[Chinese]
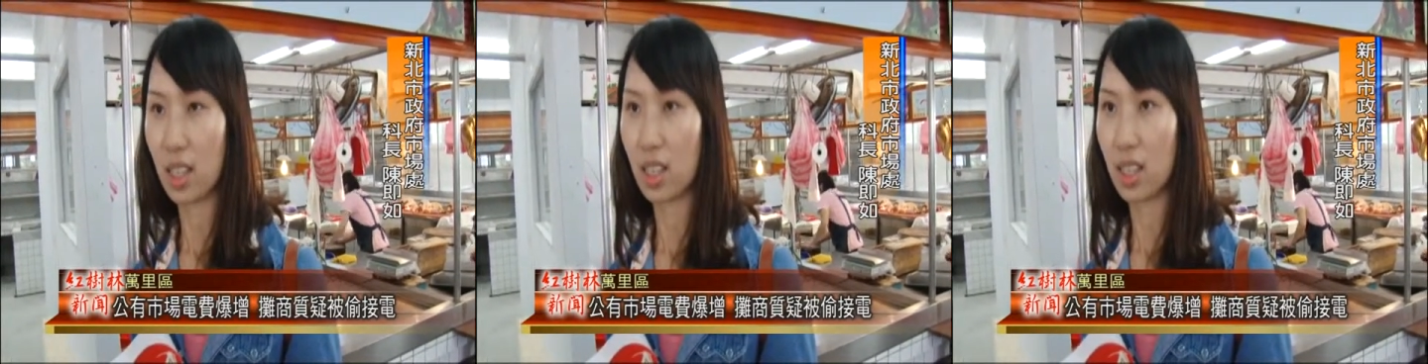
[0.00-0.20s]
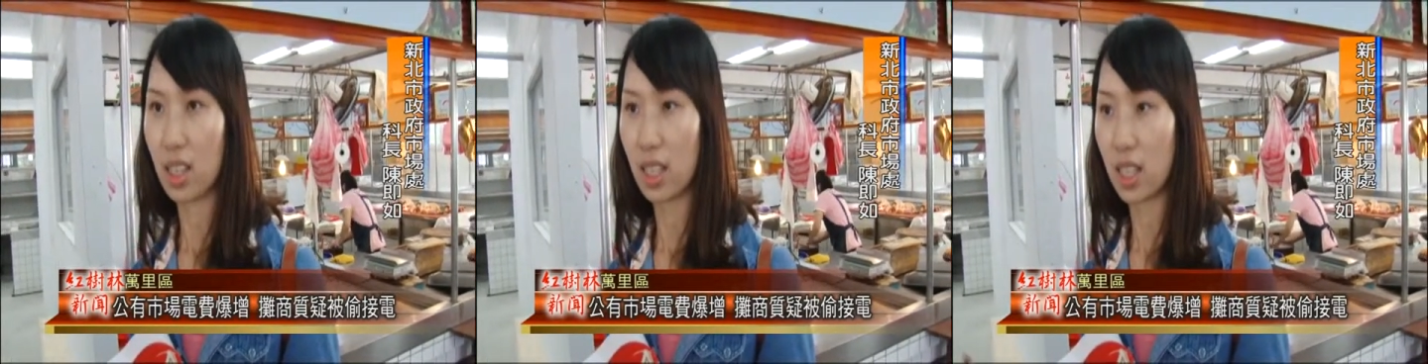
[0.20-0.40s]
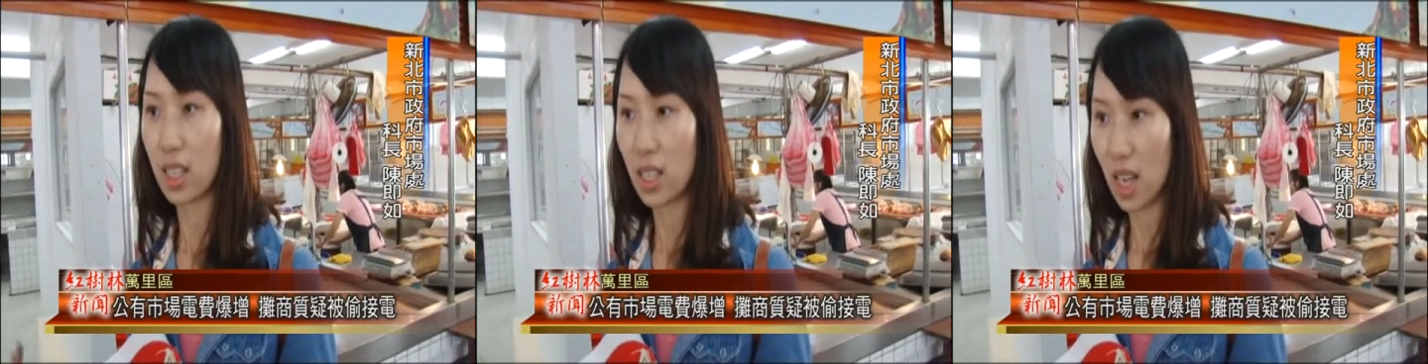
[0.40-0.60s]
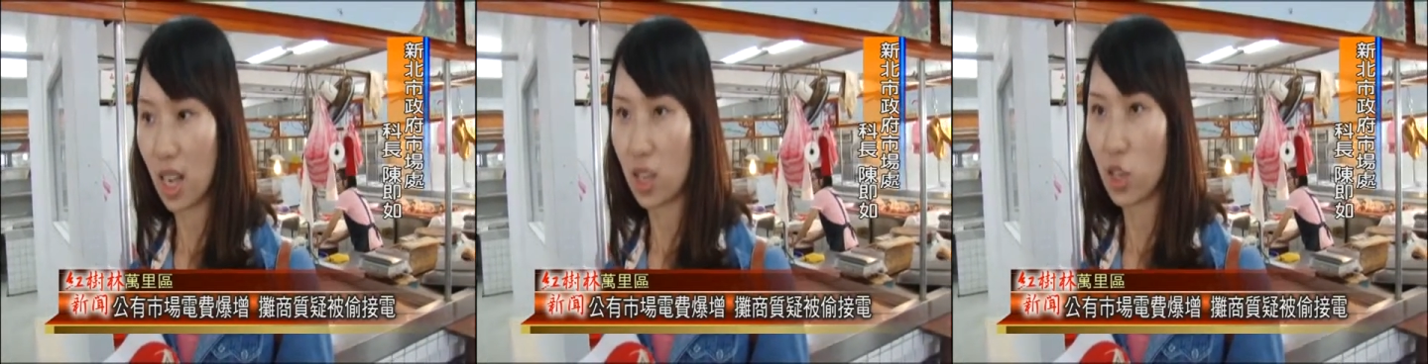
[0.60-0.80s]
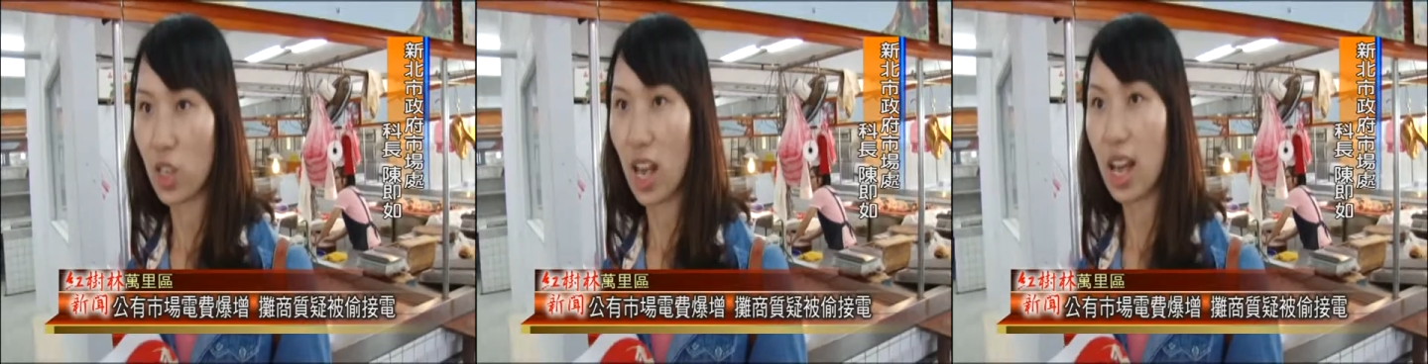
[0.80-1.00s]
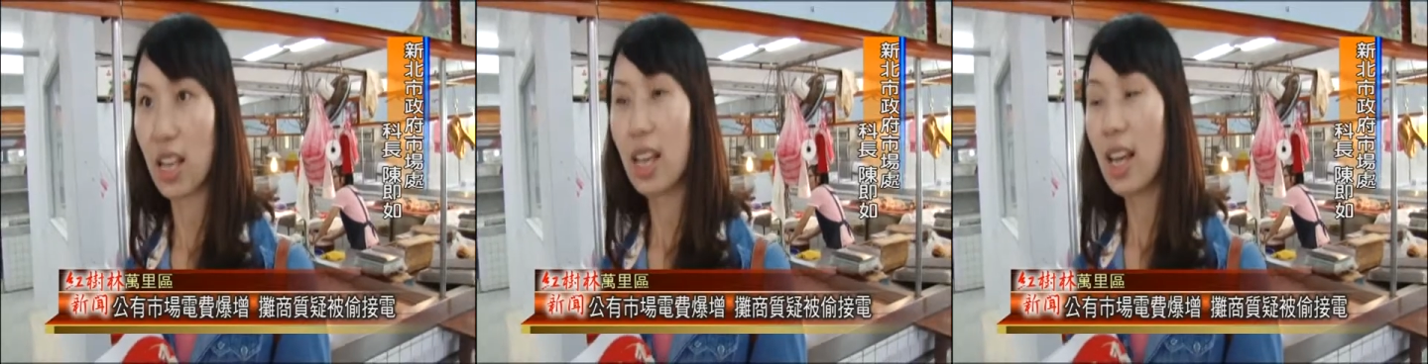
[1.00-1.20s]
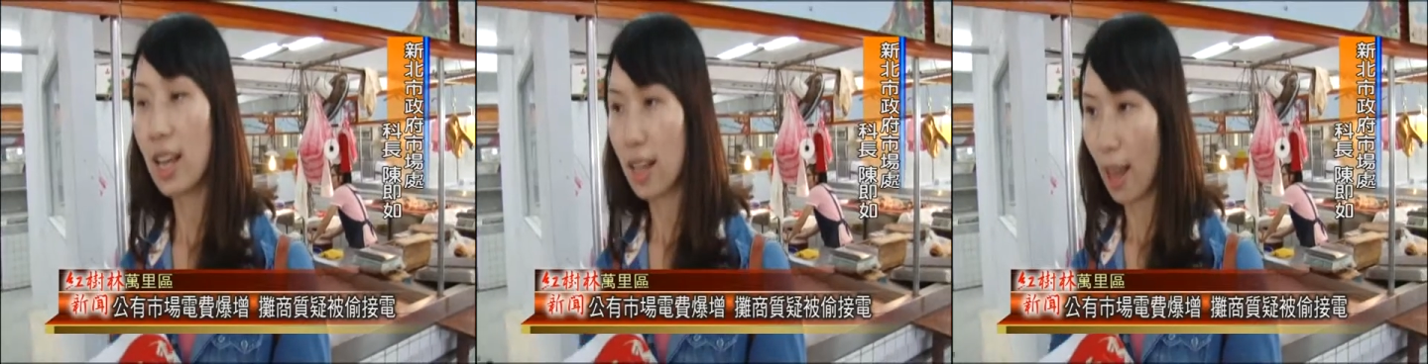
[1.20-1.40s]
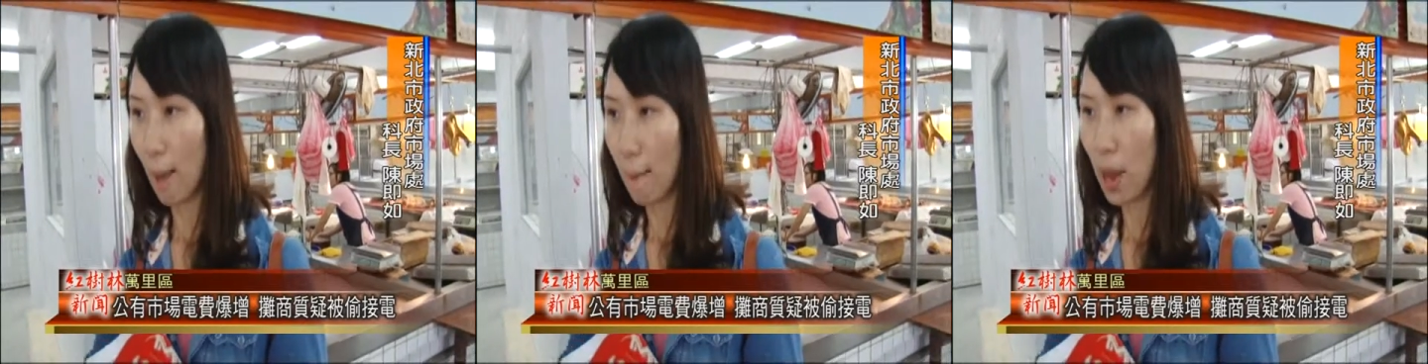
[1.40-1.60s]
的一个厂商
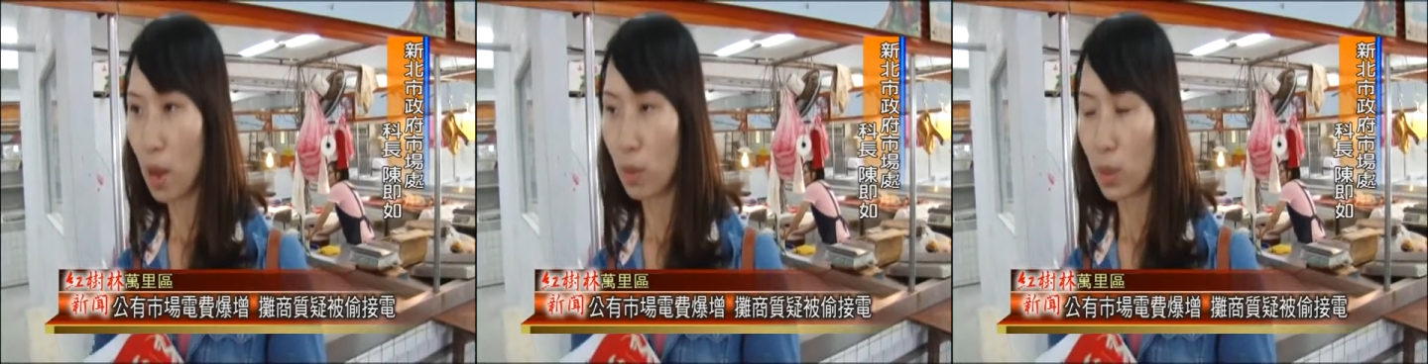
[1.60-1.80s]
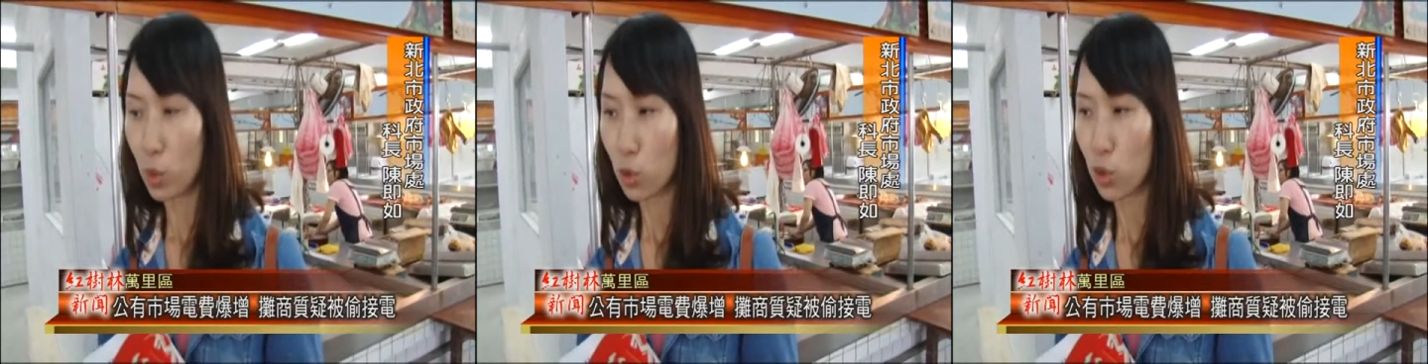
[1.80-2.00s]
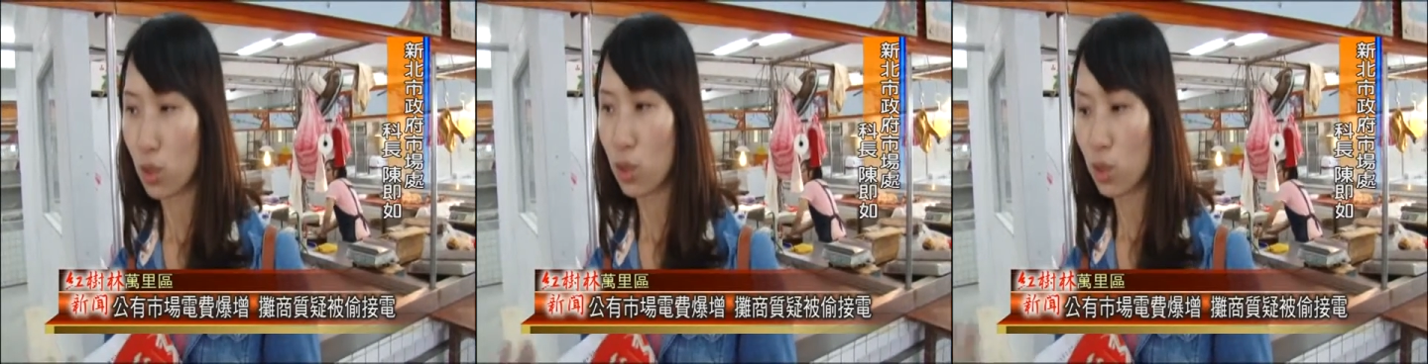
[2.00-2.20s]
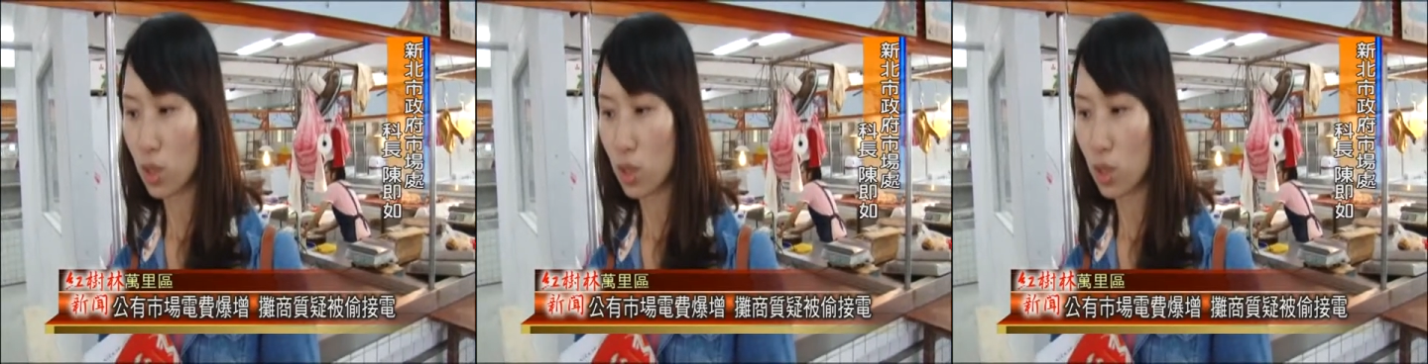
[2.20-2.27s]
来帮我们去，